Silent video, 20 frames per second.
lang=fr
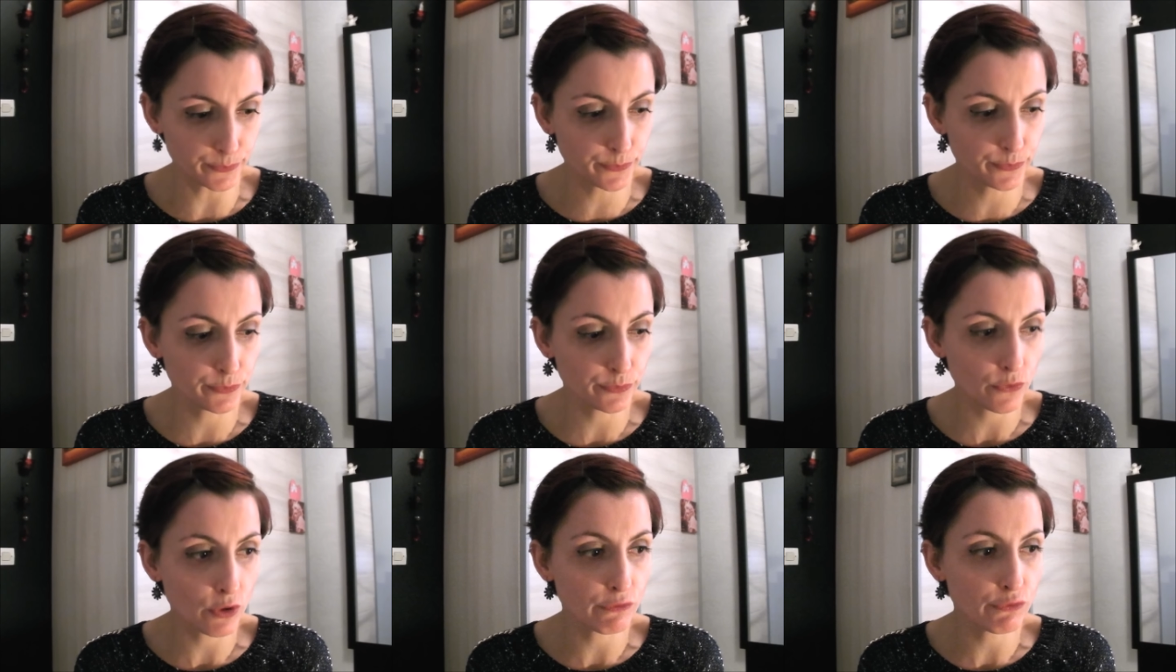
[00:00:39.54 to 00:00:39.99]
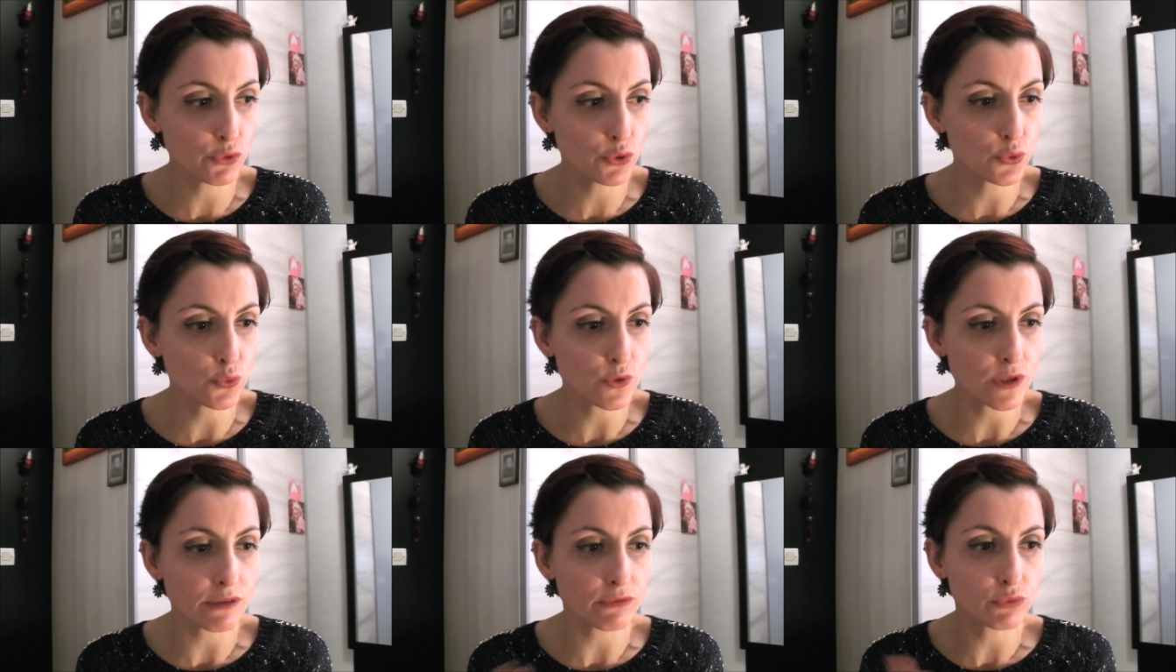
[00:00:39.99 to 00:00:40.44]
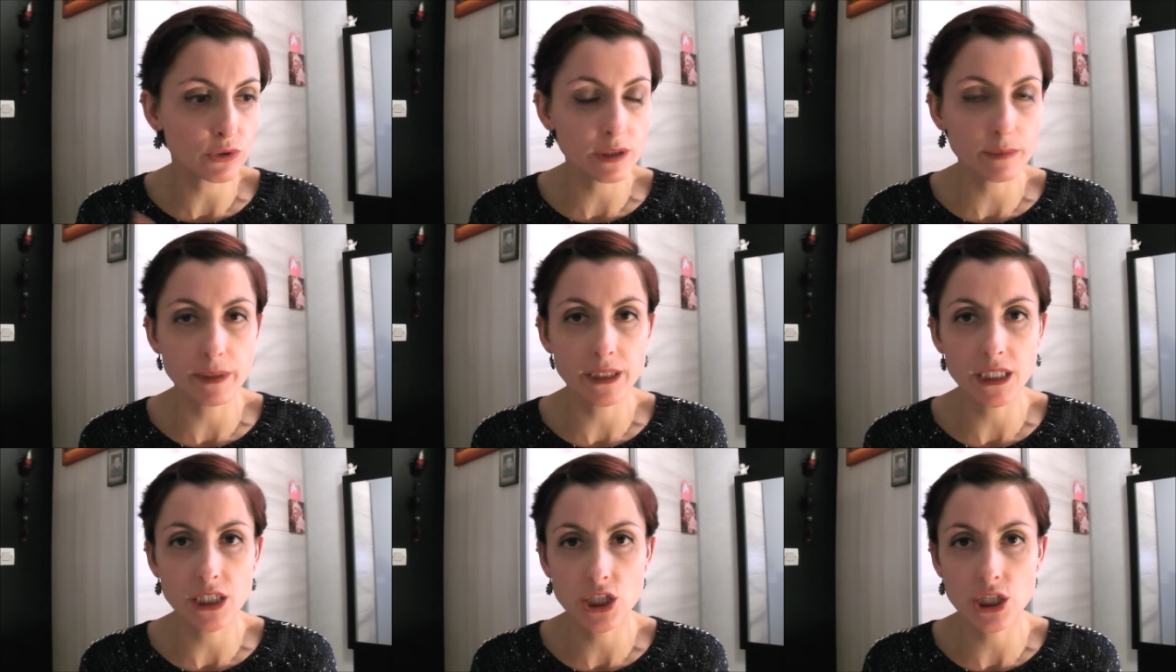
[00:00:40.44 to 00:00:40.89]
vu que nous avons
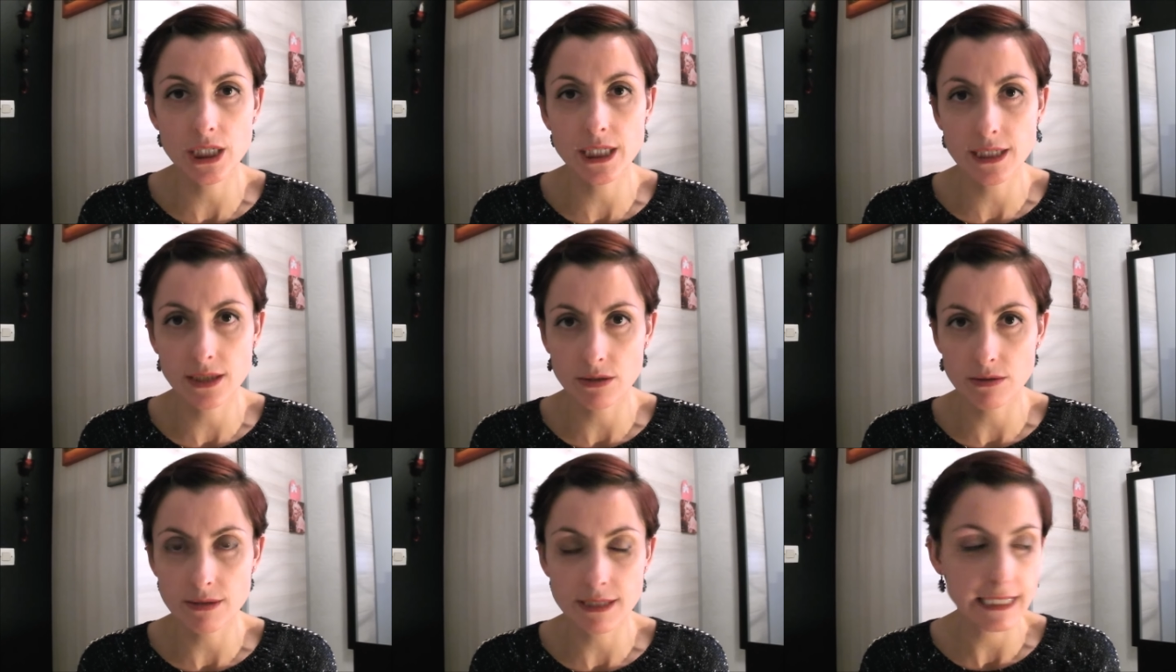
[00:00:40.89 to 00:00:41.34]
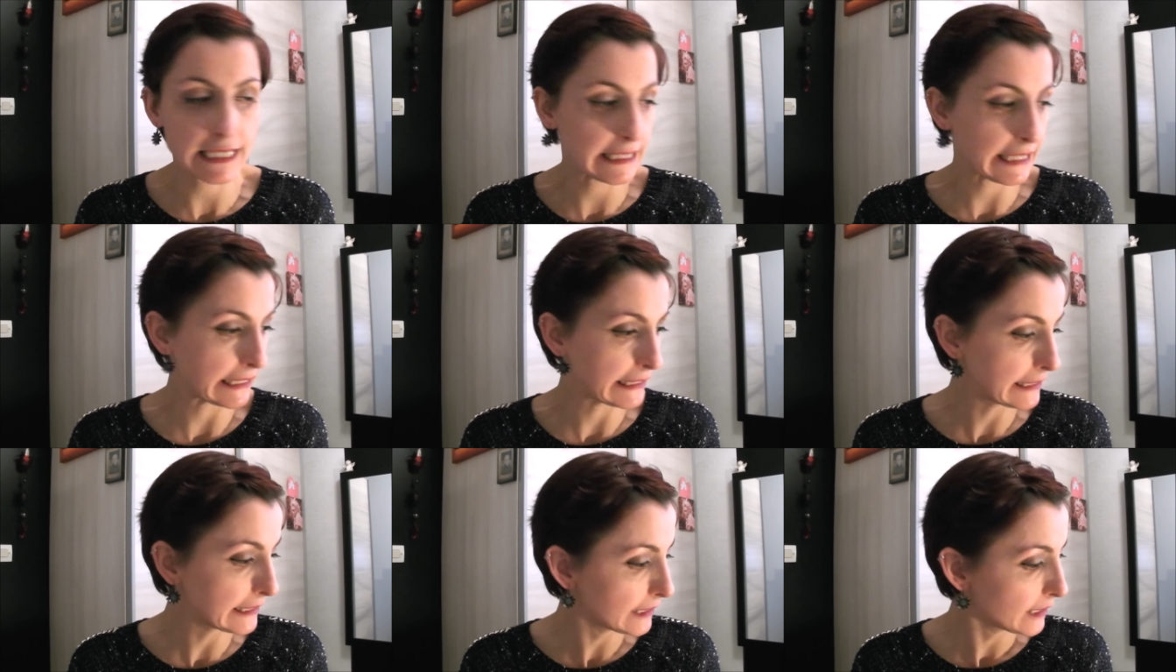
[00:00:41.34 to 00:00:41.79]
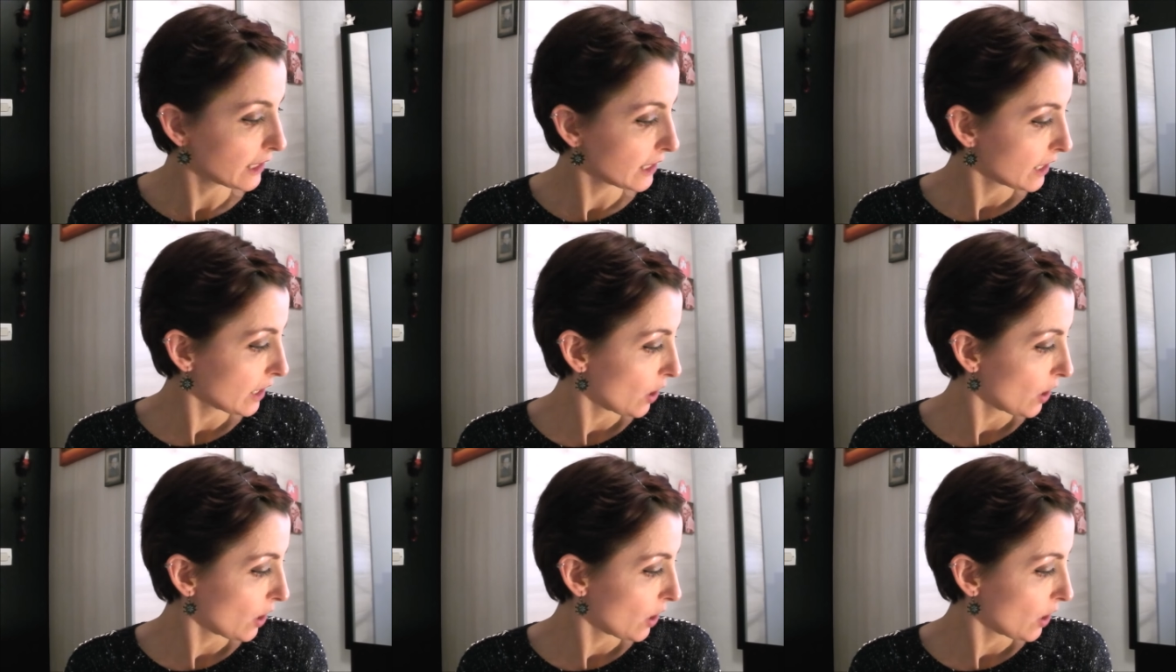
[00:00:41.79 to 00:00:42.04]
déménagé cette année,